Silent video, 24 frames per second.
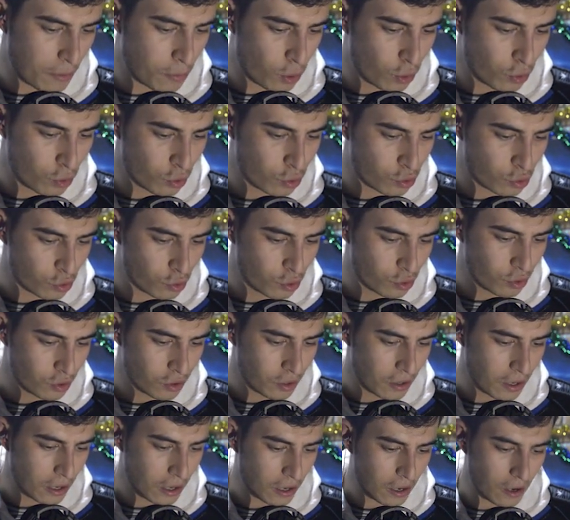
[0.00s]
Among Us'un
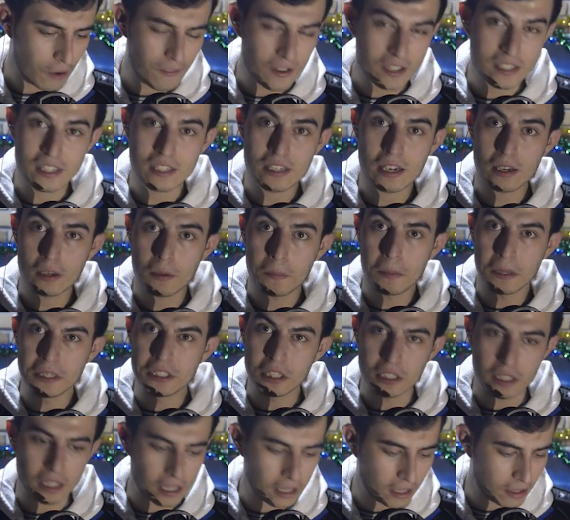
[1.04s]
kafasındaki
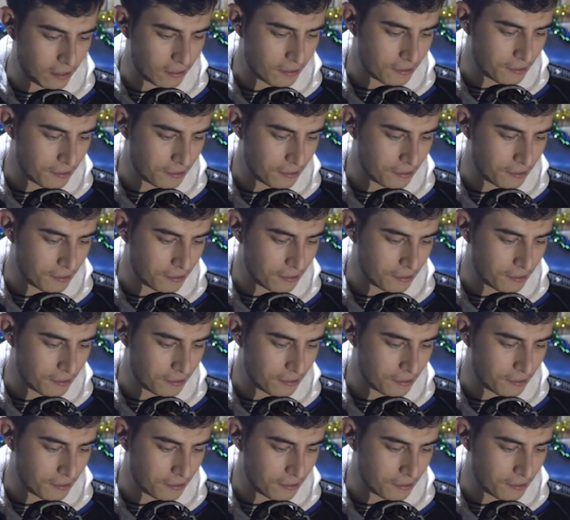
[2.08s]
peçete.